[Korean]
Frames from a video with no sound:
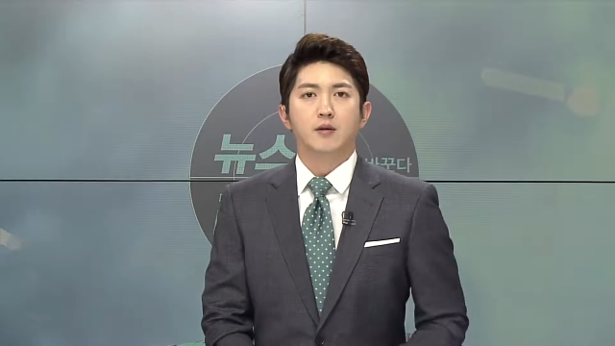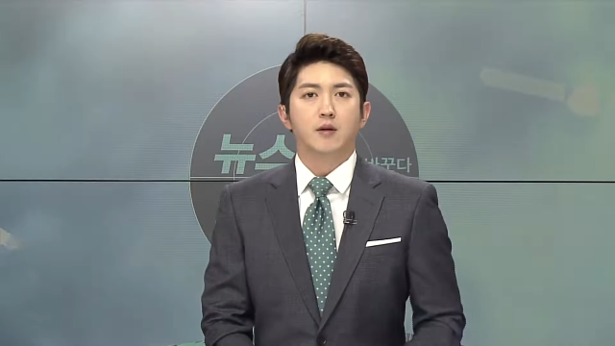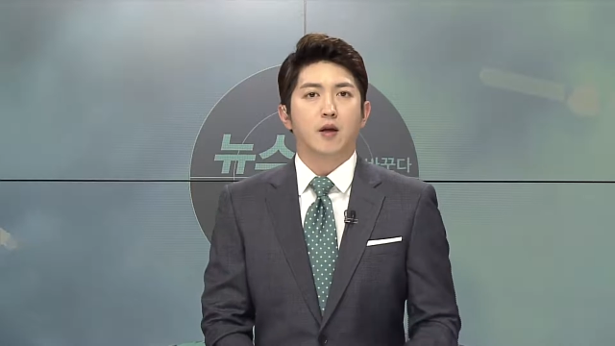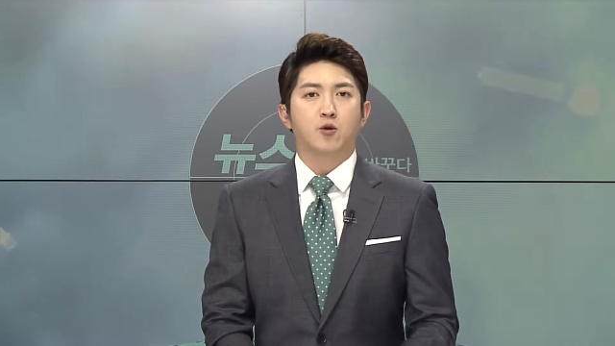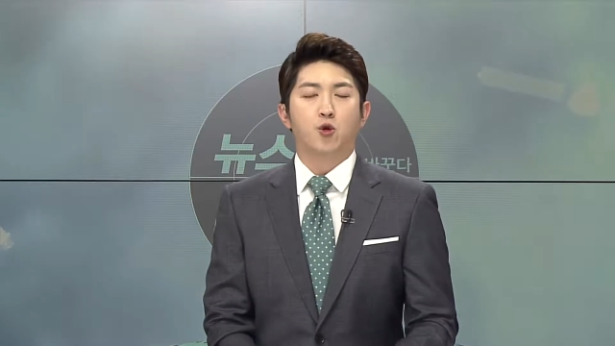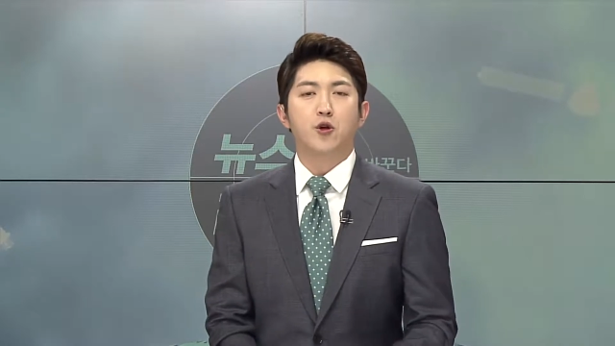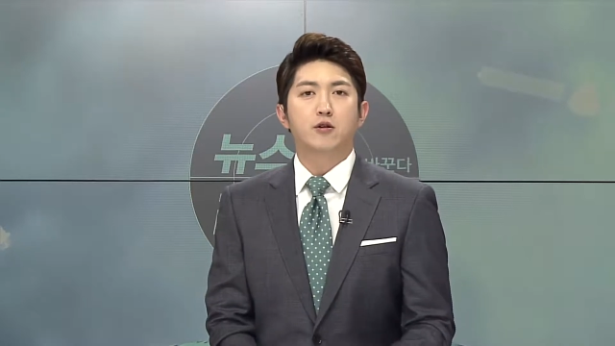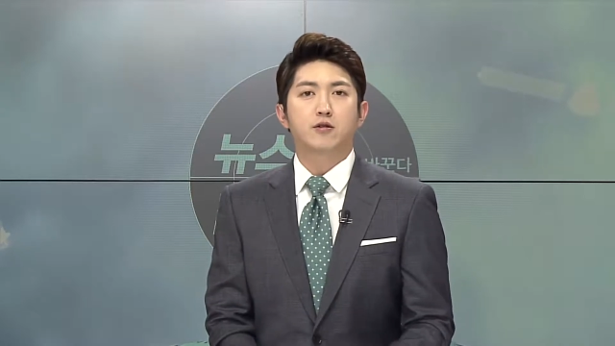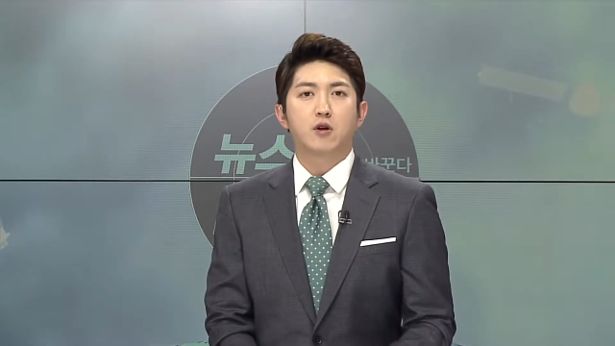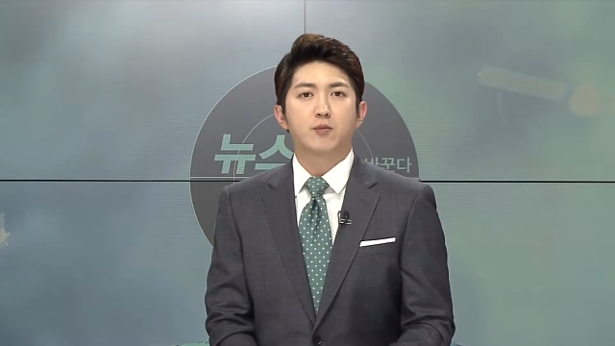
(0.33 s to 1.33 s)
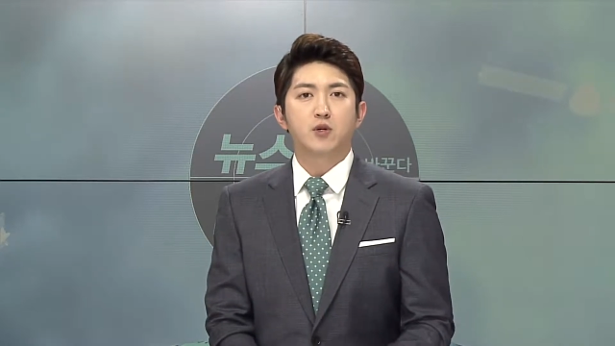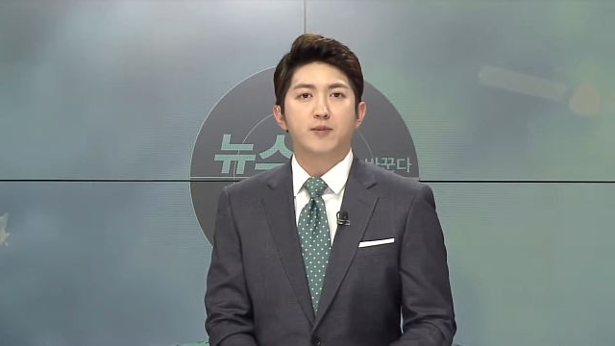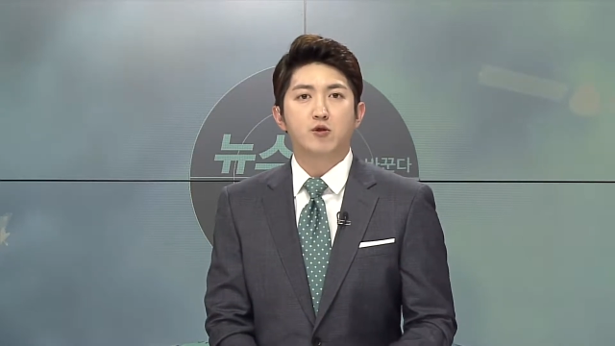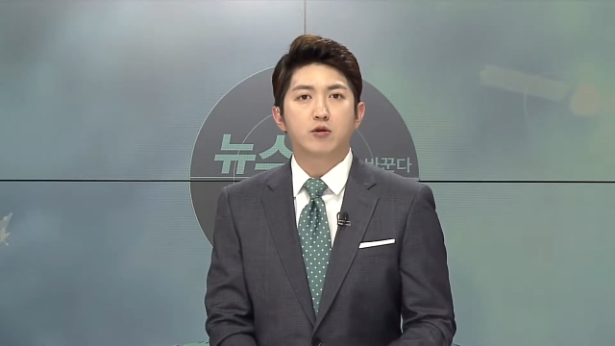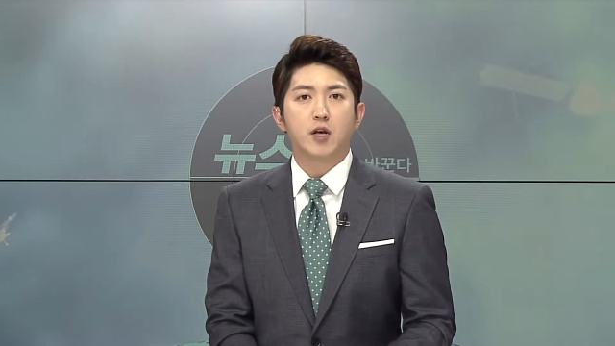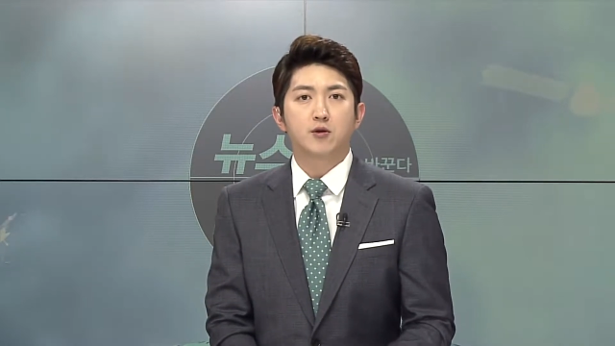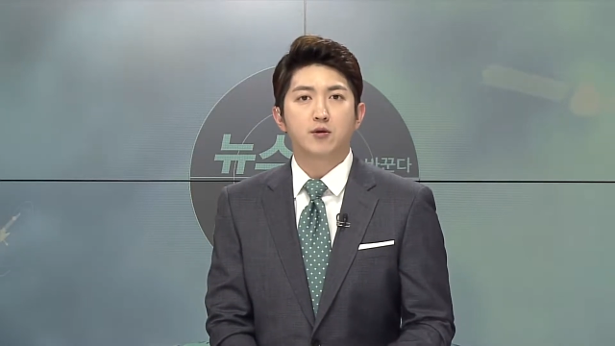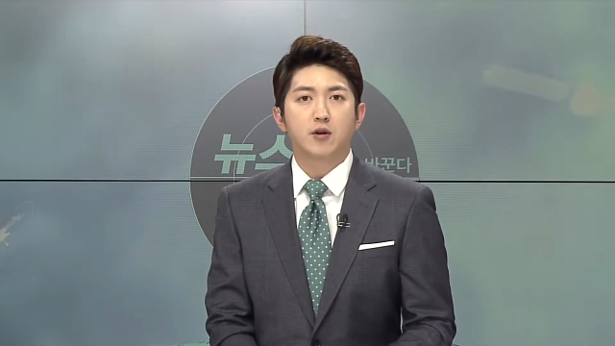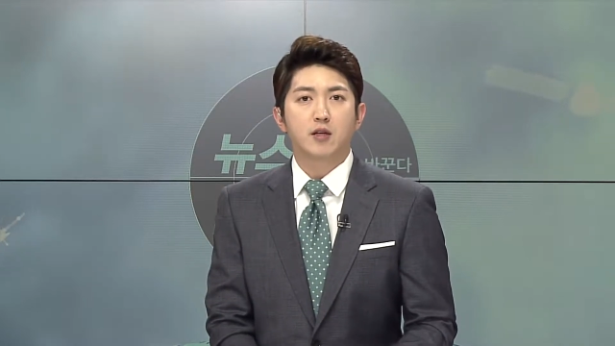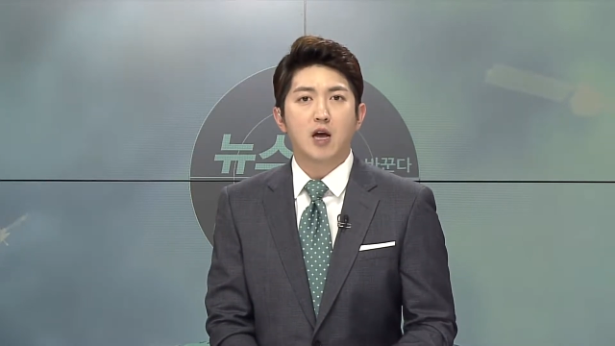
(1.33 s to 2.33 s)
네, 도널드 트럼프 미국
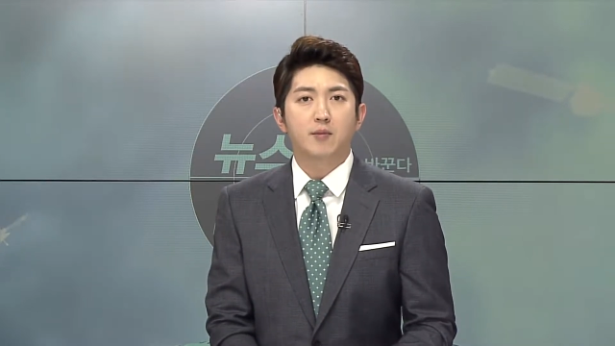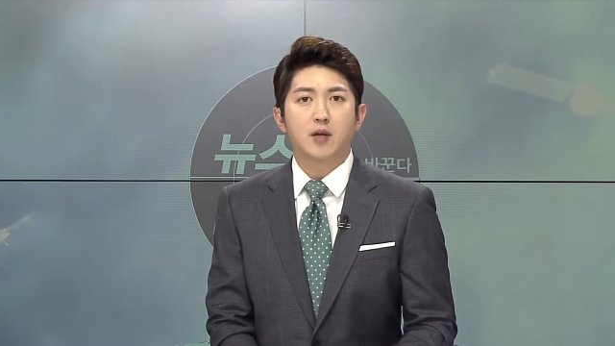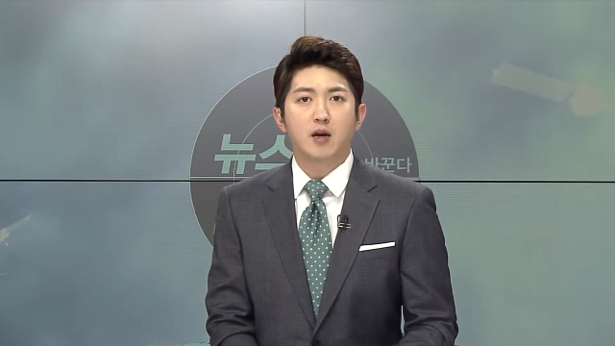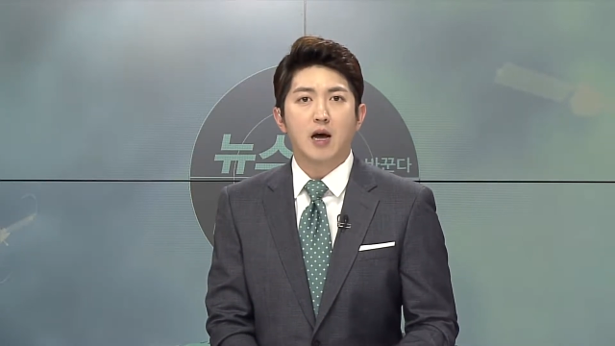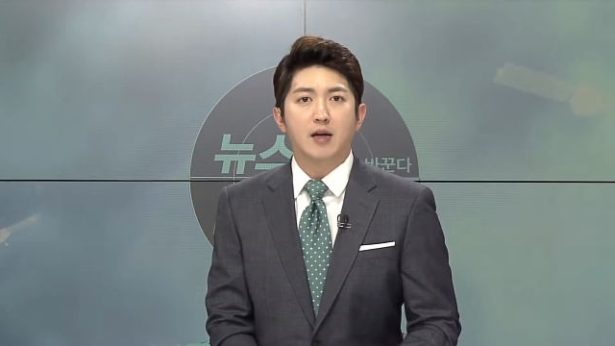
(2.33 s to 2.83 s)
대통령이 다음 달